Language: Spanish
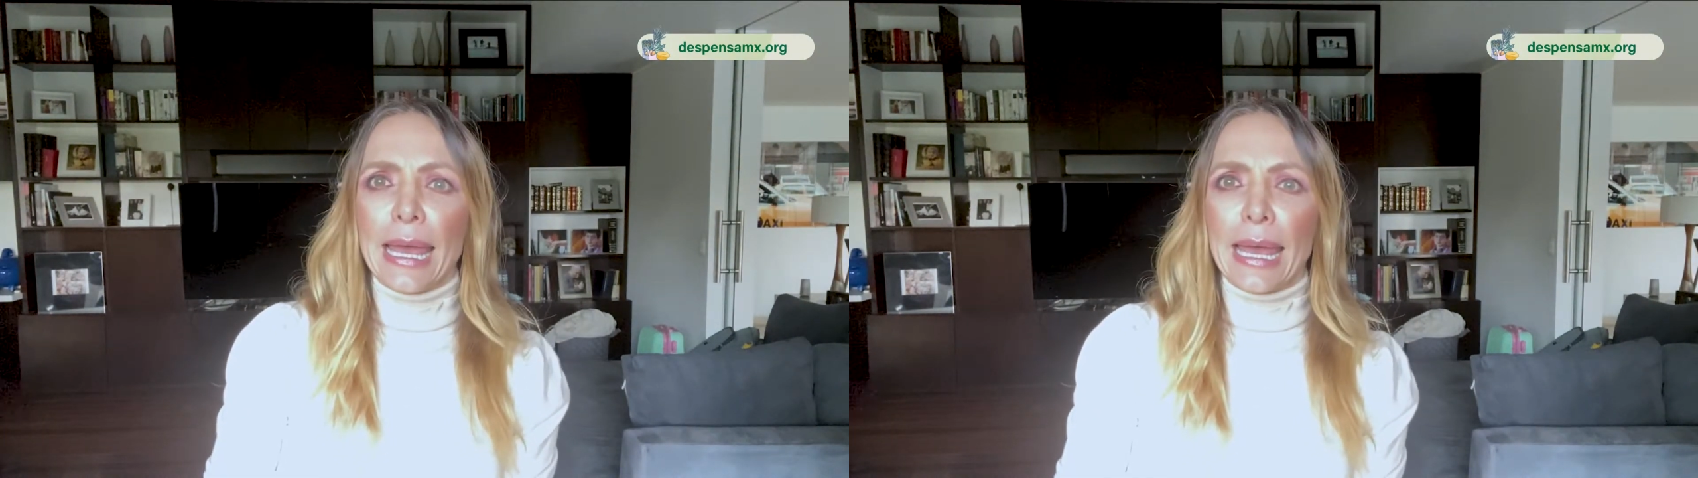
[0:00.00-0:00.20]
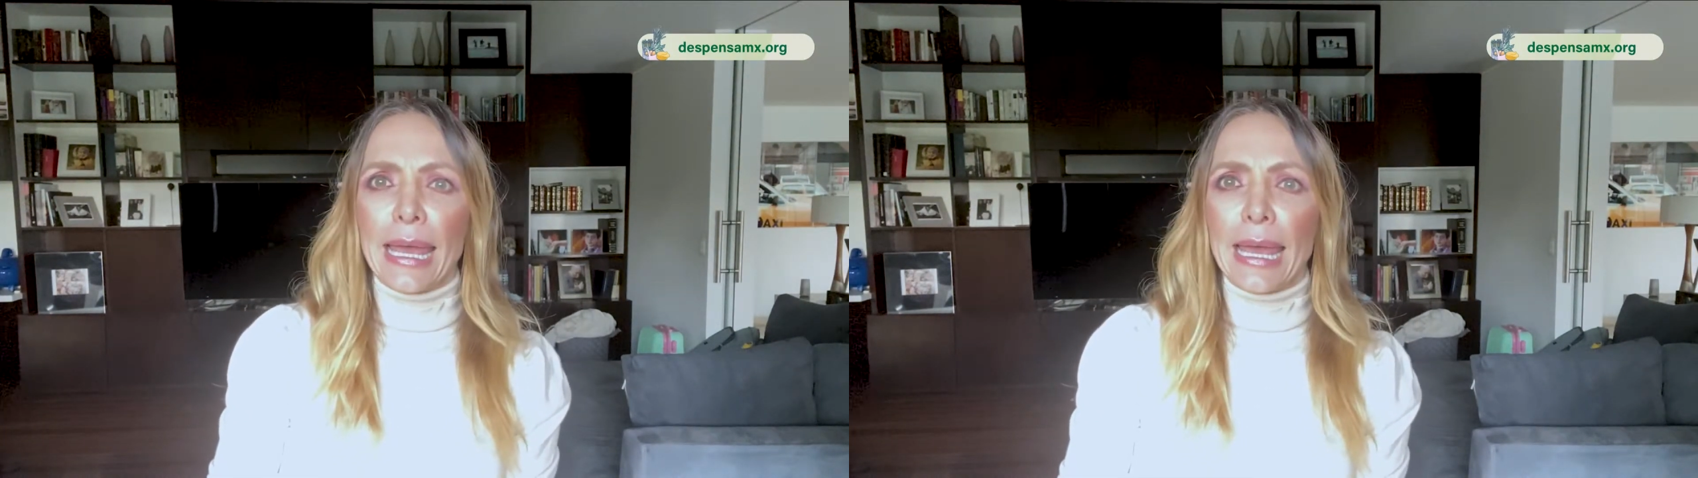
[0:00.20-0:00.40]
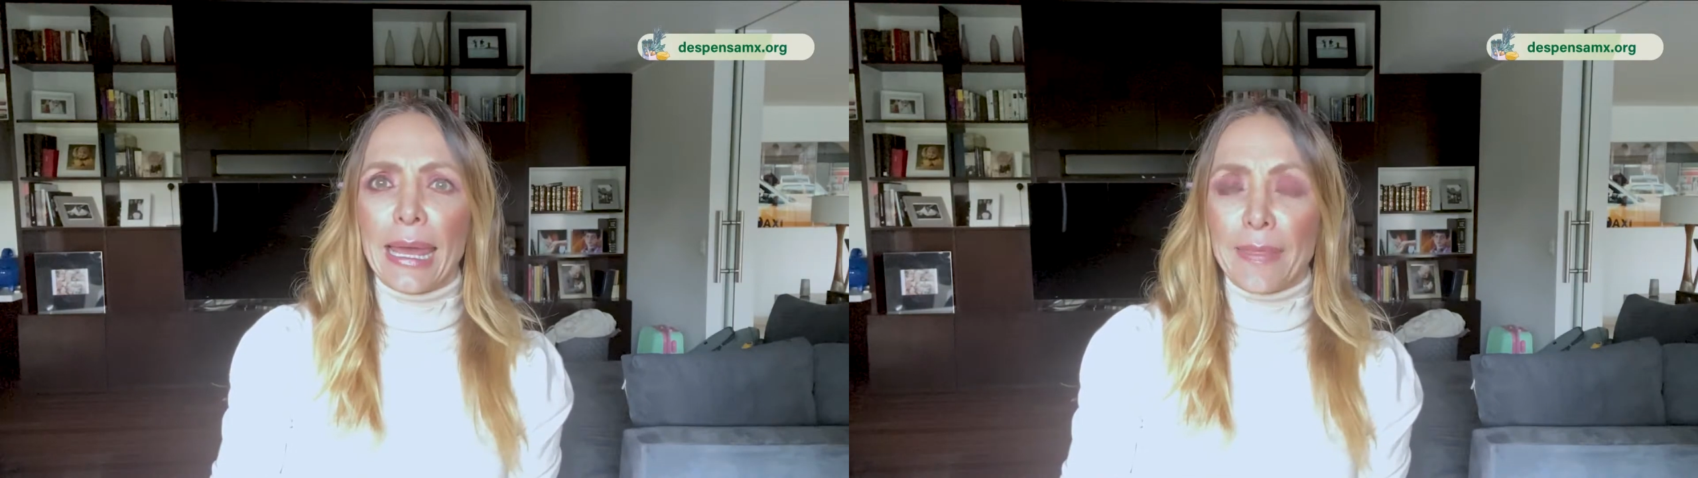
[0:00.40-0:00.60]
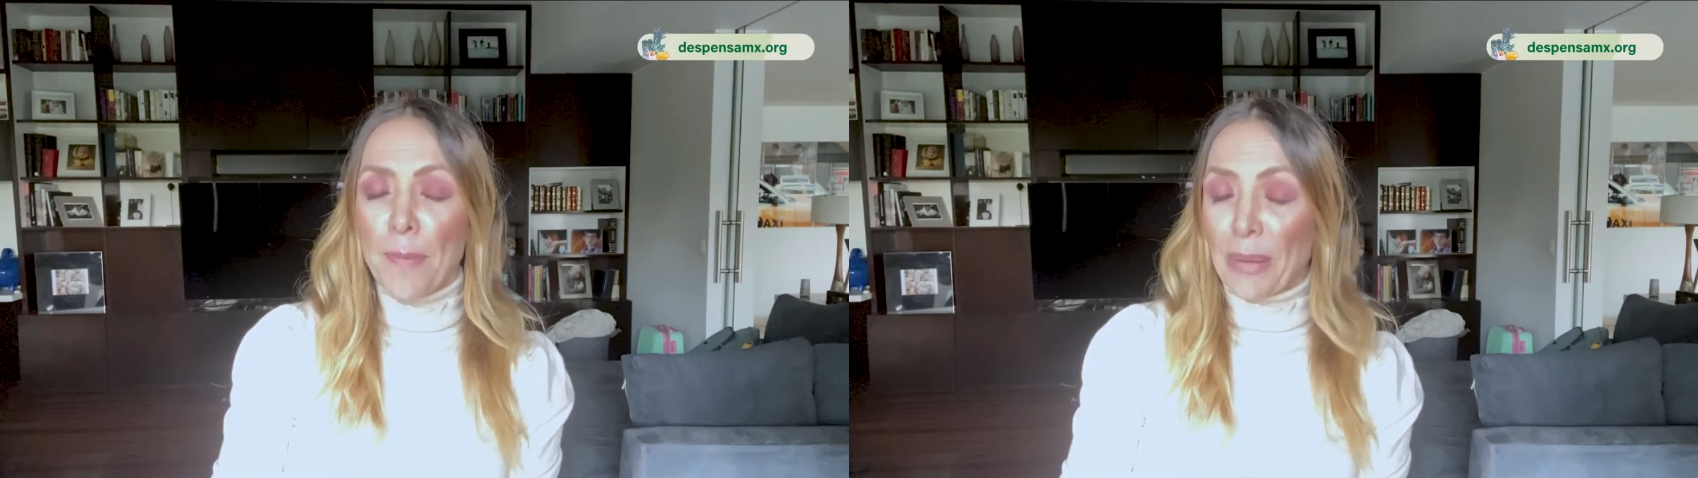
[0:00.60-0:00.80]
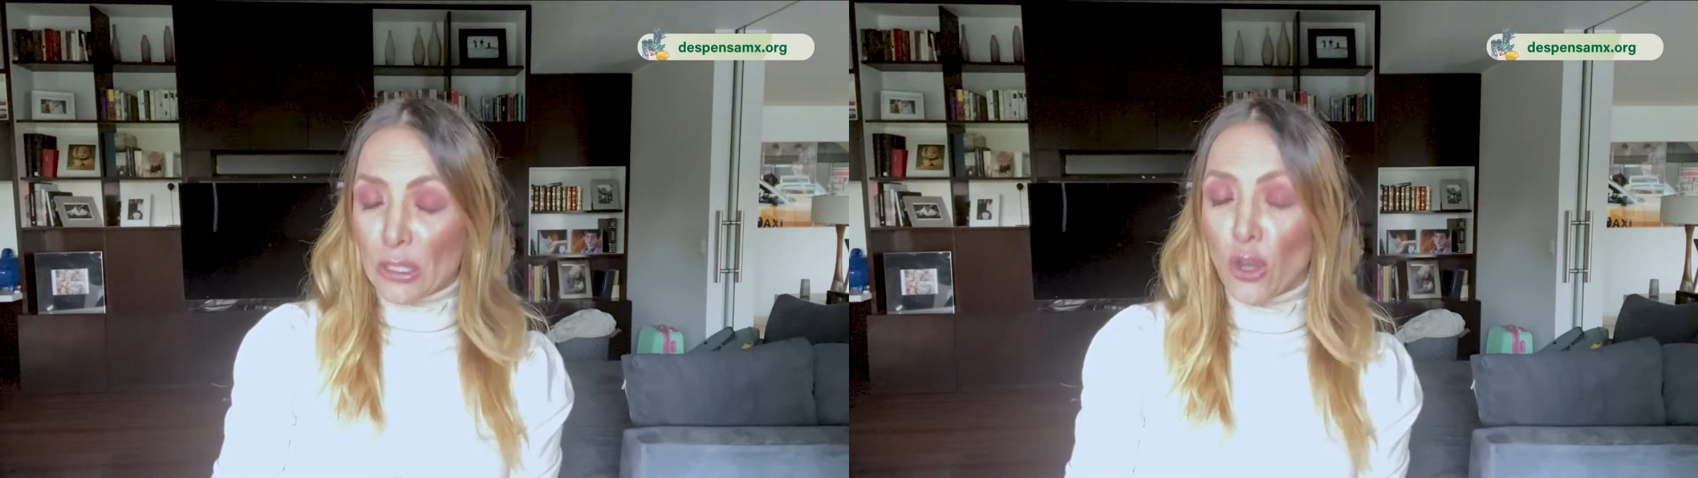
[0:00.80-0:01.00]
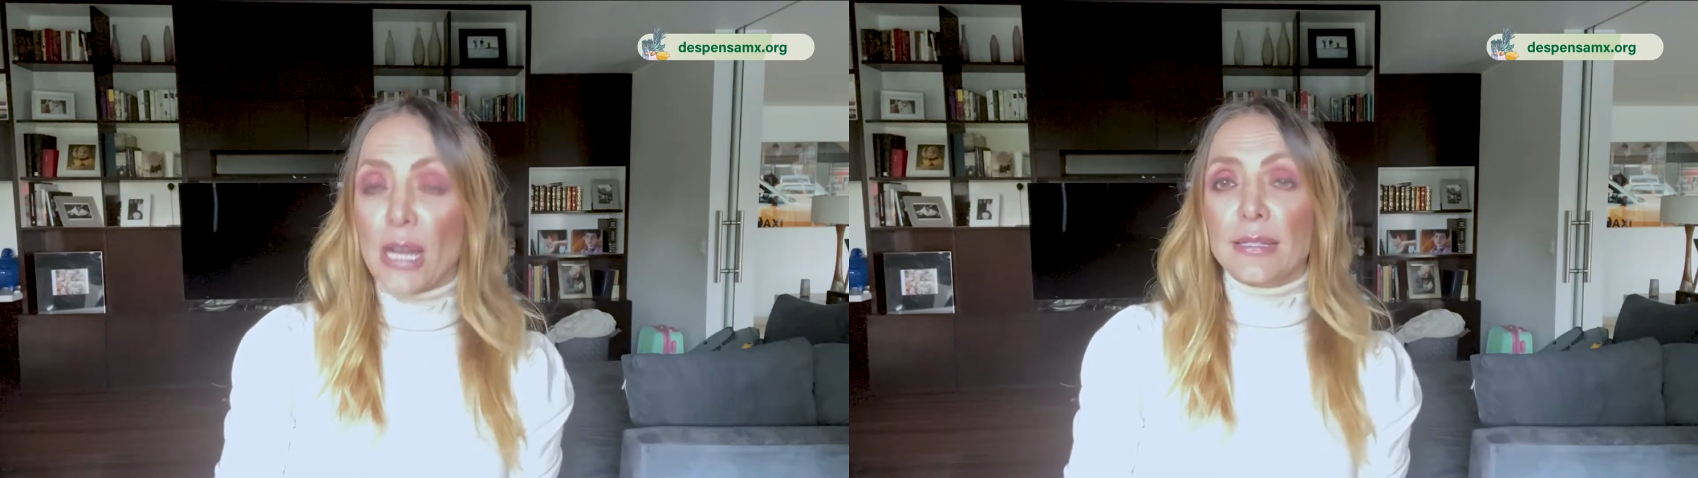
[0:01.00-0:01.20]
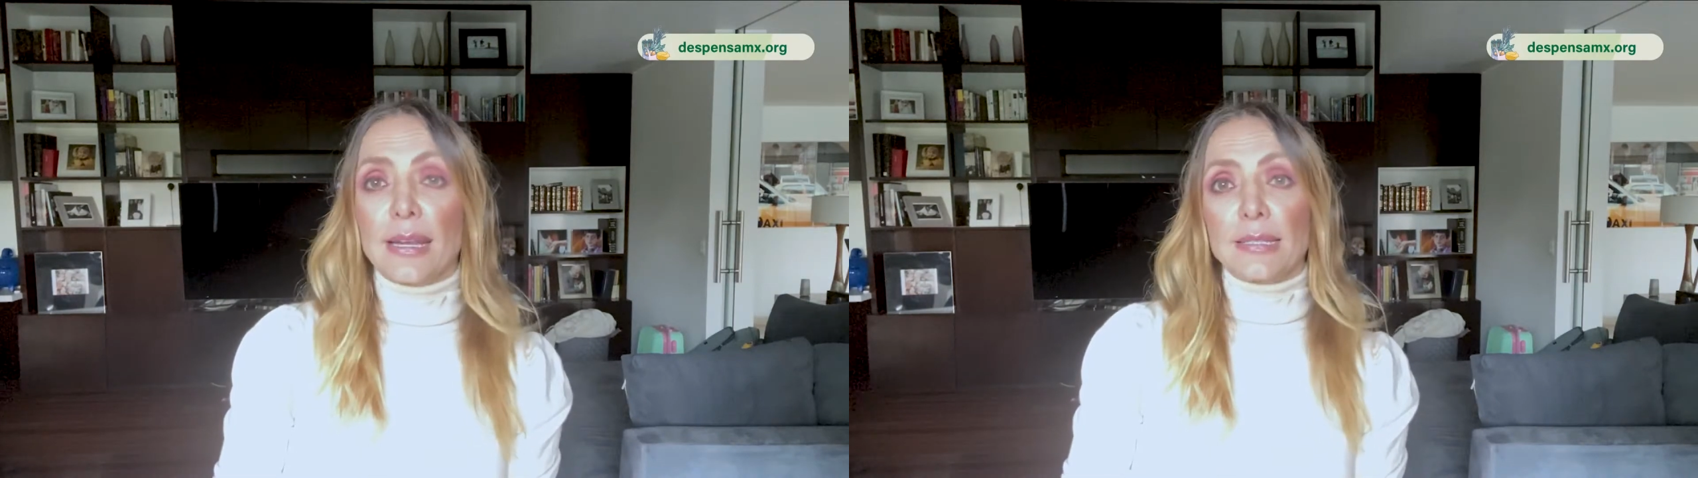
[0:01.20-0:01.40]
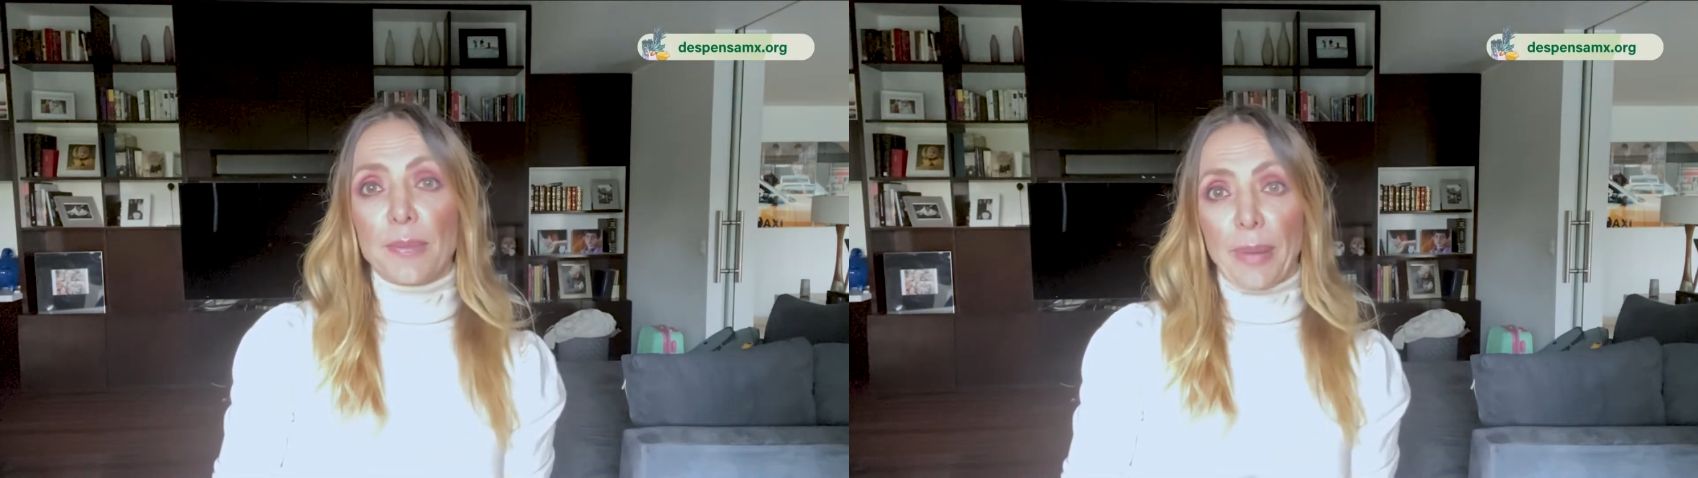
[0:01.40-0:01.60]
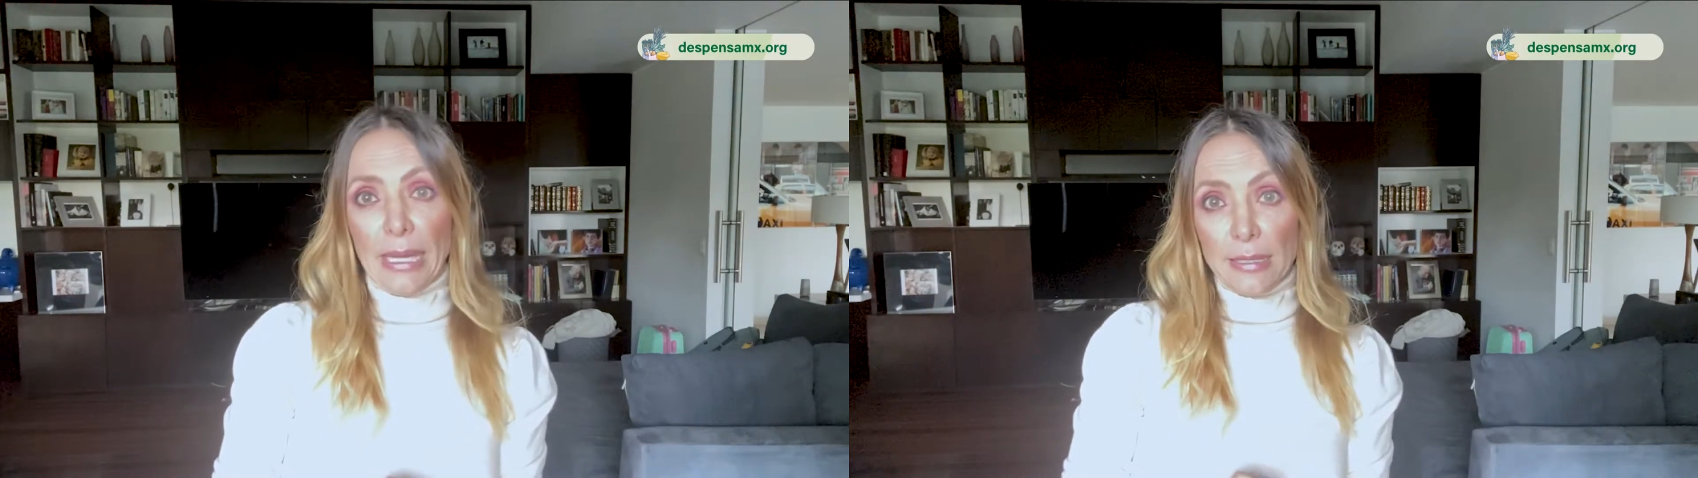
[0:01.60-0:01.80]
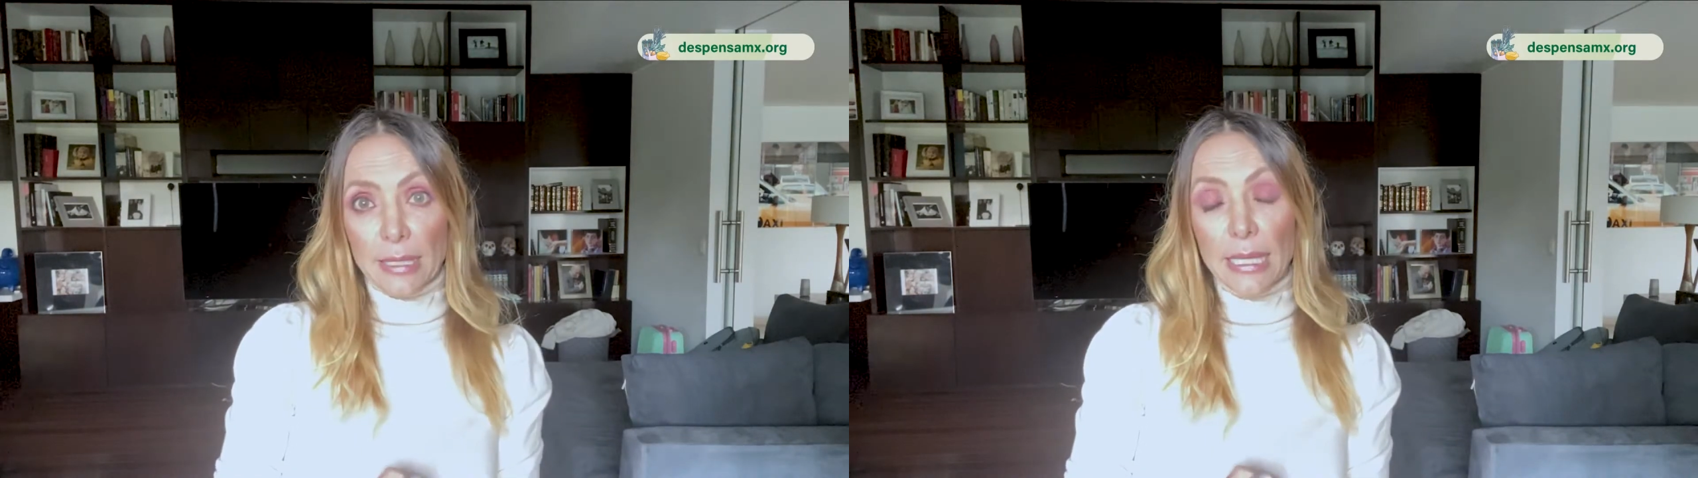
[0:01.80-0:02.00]
eh, de personas en este
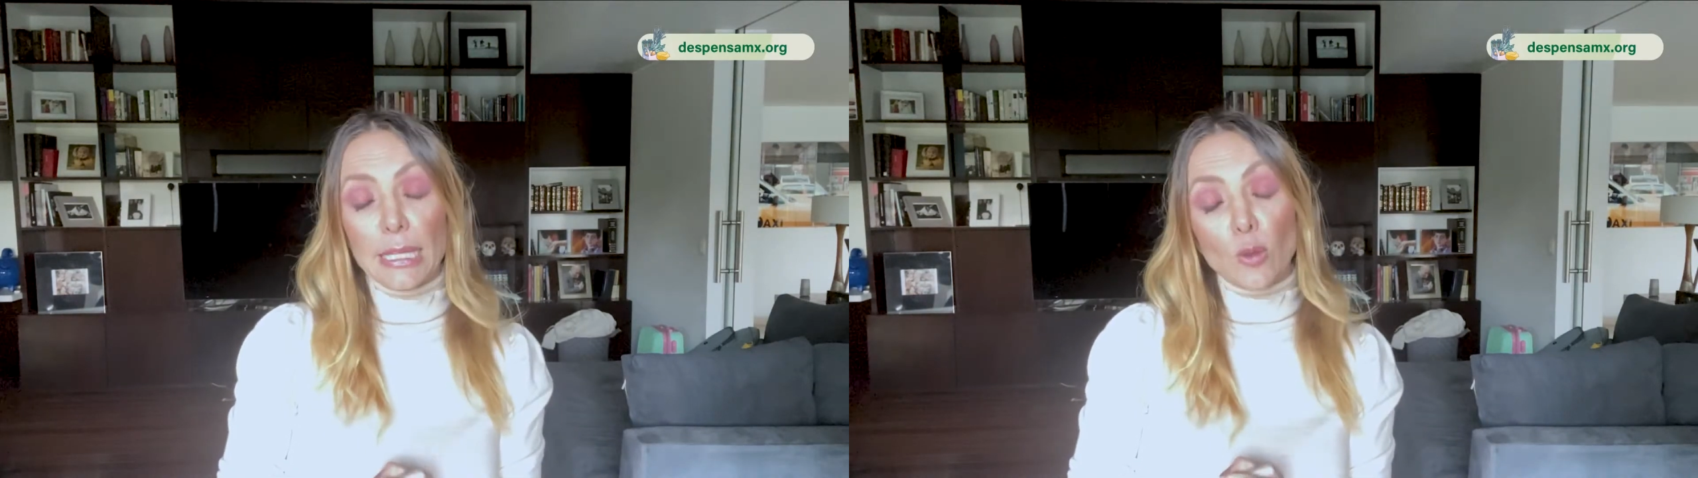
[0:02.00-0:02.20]
país.